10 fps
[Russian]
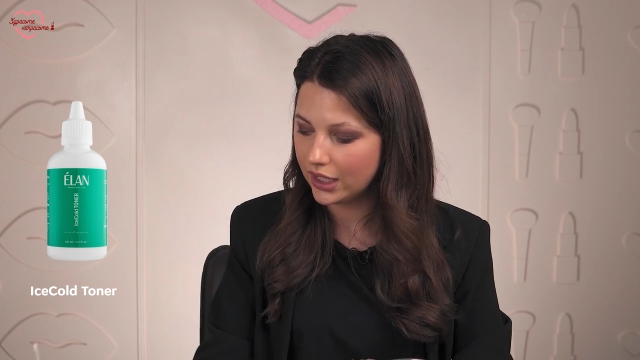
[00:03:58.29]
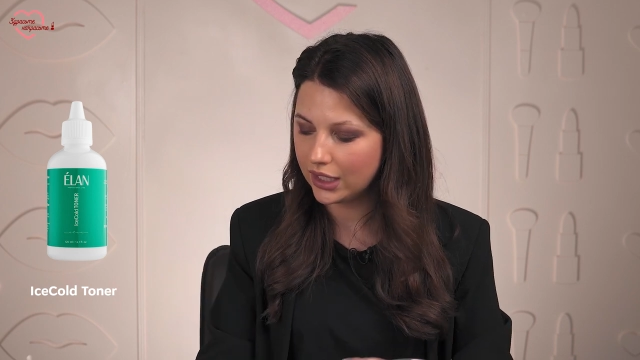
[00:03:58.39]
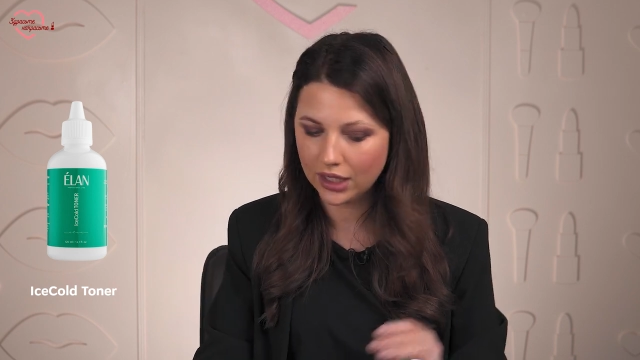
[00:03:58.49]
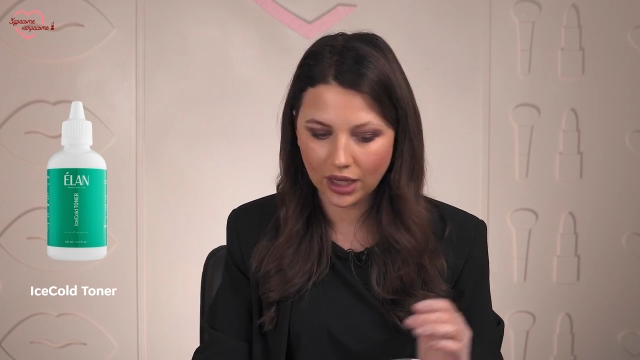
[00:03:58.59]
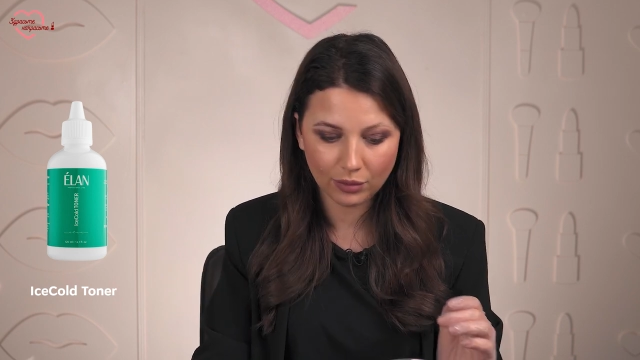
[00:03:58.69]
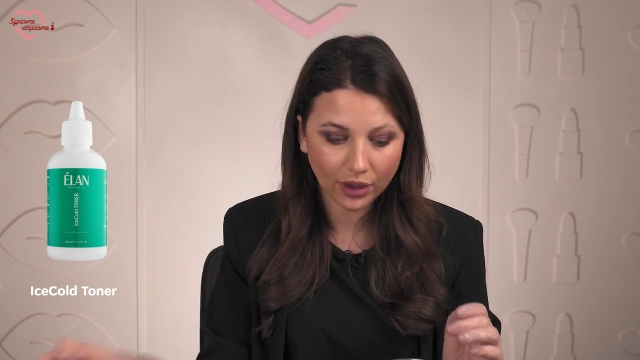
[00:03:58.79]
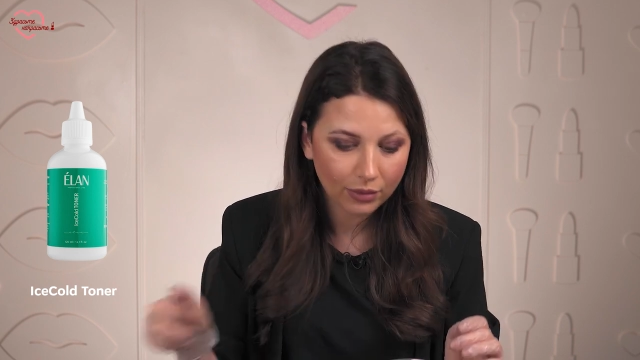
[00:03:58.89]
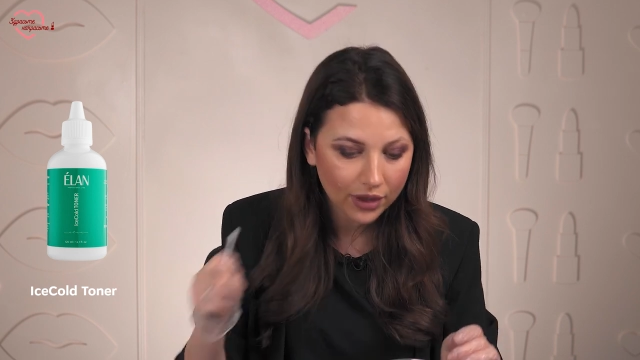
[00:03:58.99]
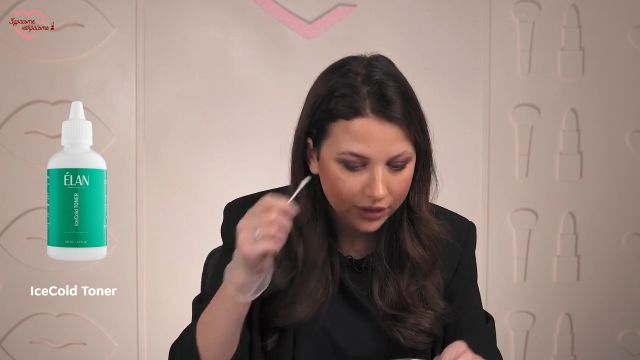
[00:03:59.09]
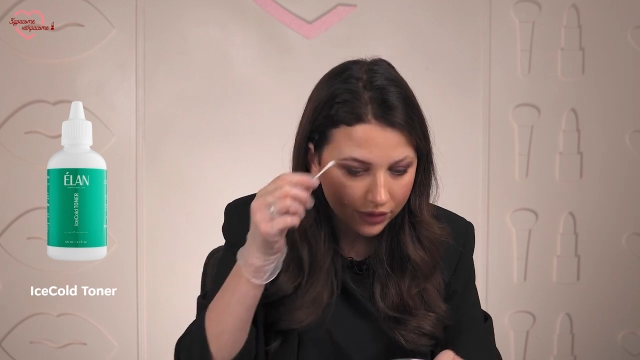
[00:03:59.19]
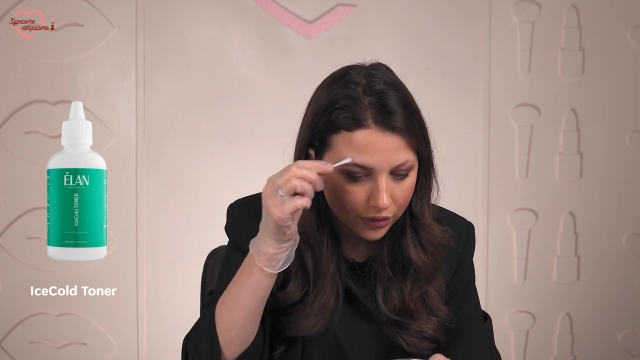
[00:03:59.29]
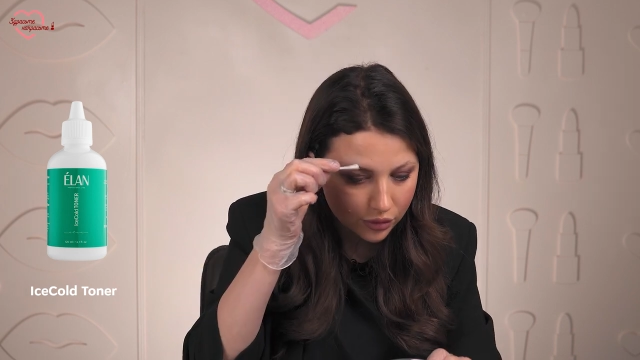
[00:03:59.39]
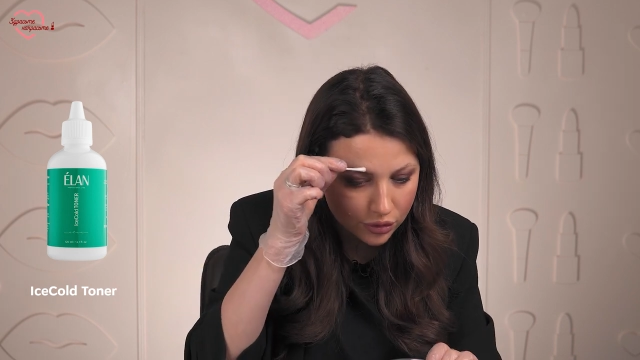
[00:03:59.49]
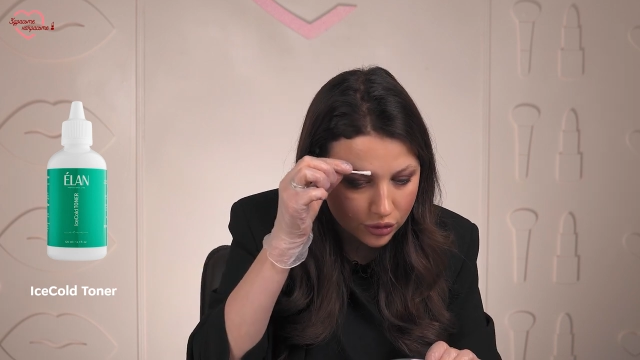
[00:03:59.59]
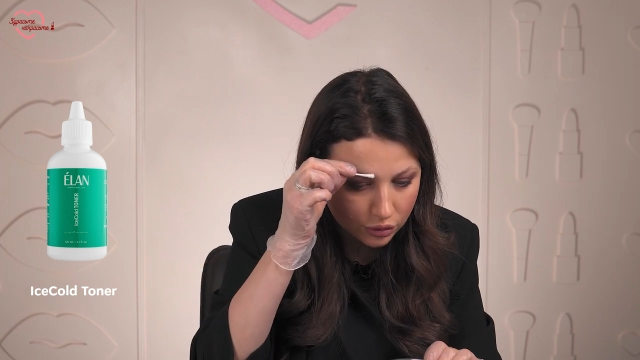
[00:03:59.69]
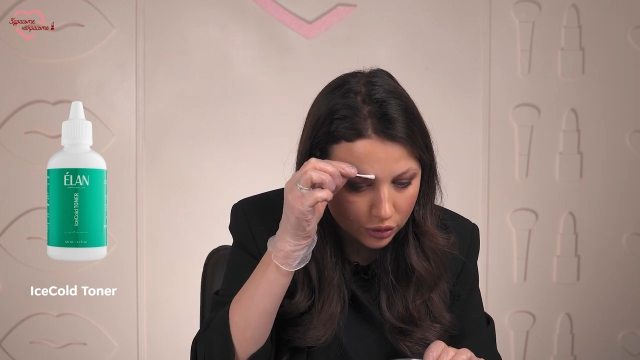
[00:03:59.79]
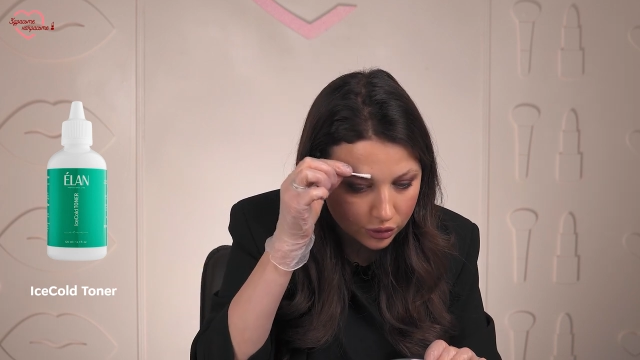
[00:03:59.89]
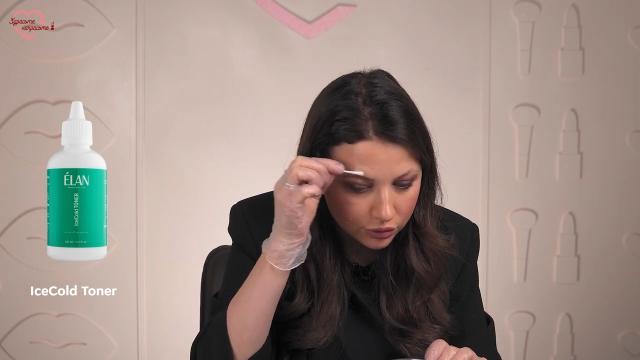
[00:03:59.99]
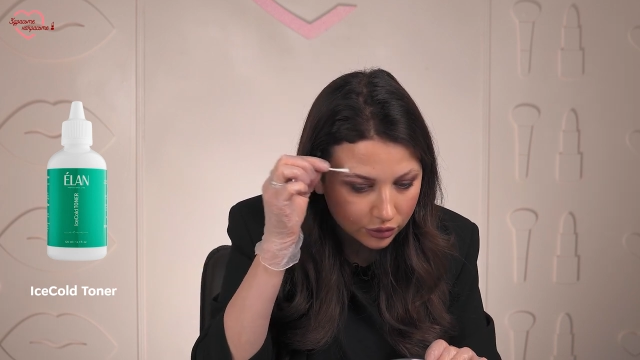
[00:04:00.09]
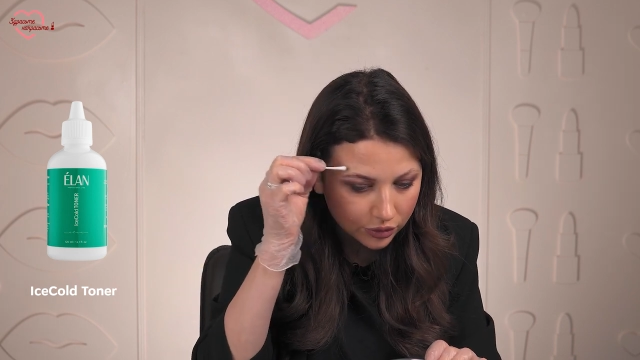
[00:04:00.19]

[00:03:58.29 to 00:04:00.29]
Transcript: И обрабатываю зону,